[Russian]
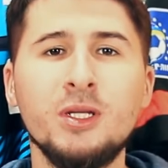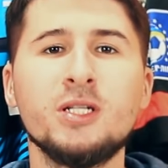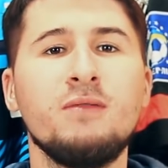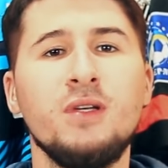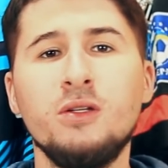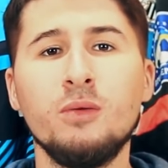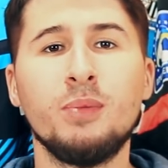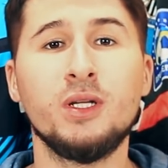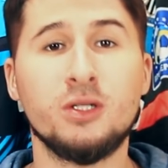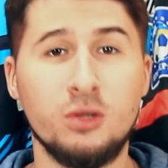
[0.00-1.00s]
наше видео
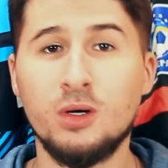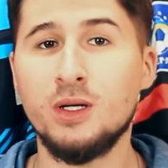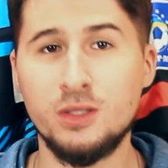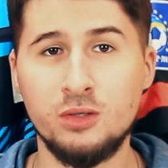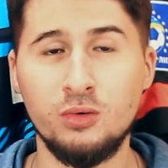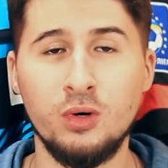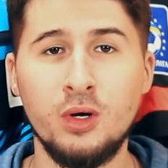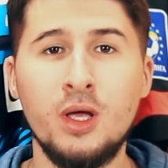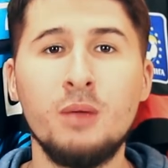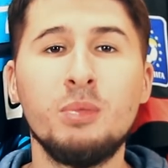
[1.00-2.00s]
подошло к концу.
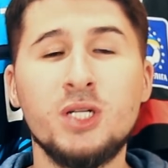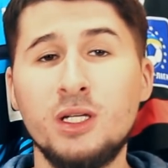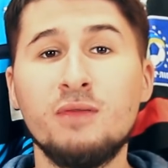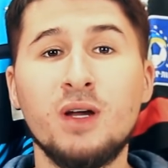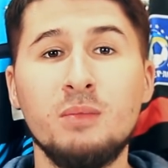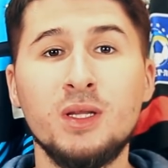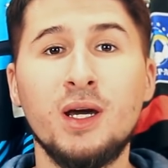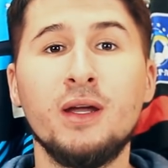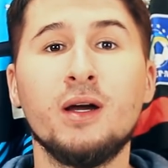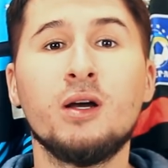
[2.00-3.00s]
Пишите в
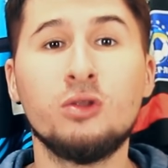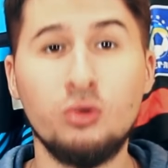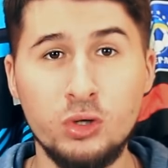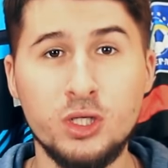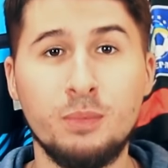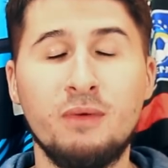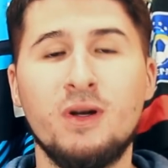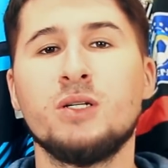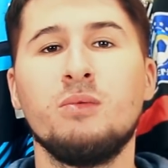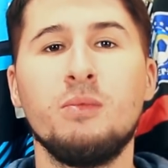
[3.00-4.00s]
комментариях, кто же, по
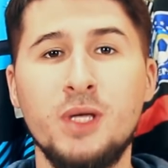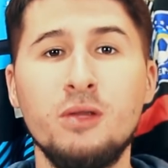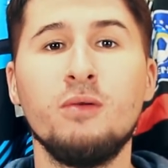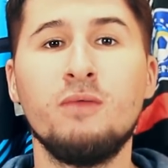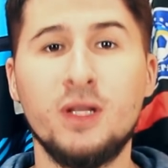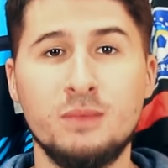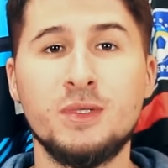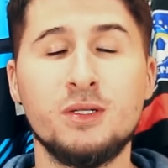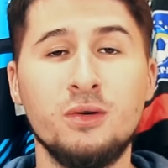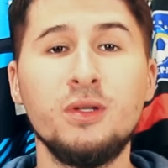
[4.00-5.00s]
вашему мнению, в этом
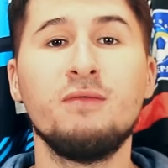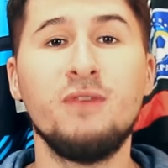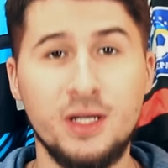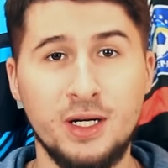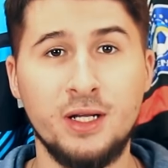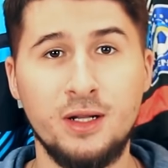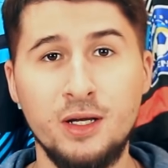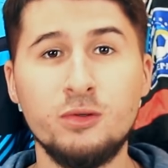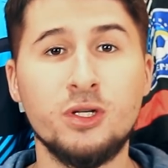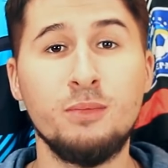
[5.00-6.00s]
сезоне выиграет
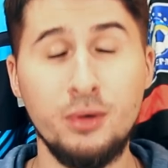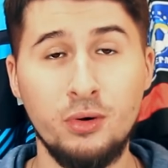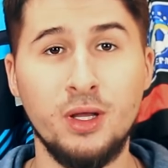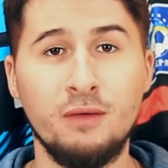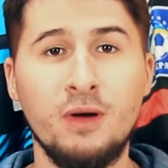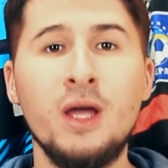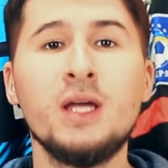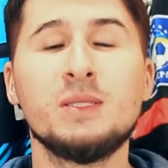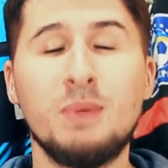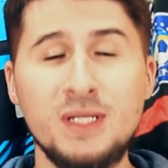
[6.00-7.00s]
Лигу чемпионов.
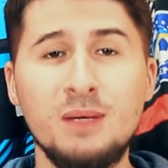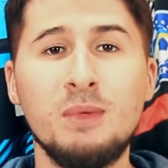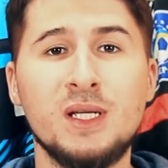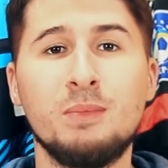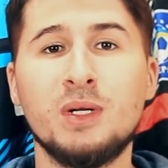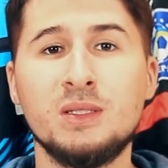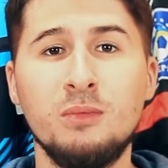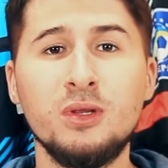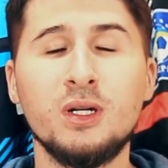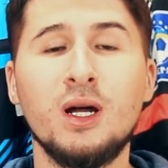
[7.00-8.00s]
Спасибо за
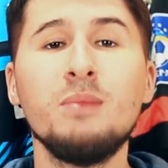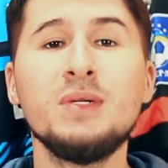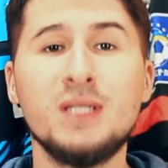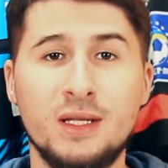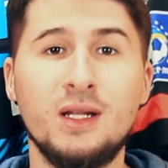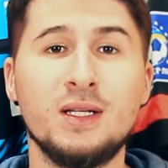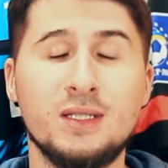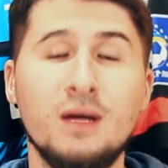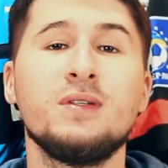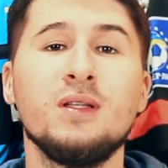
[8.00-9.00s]
просмотр, обязательно
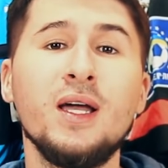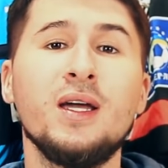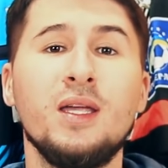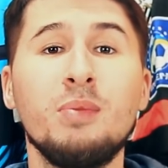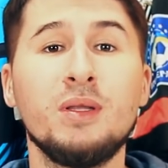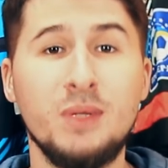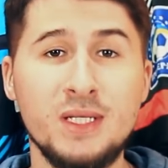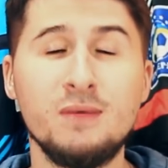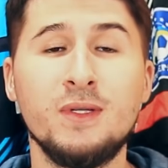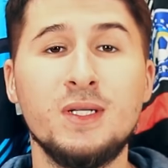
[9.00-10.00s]
ставьте лайк и
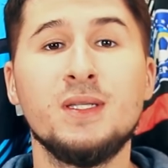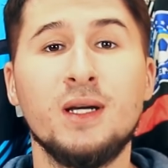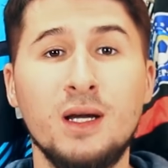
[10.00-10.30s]
подписывайтесь на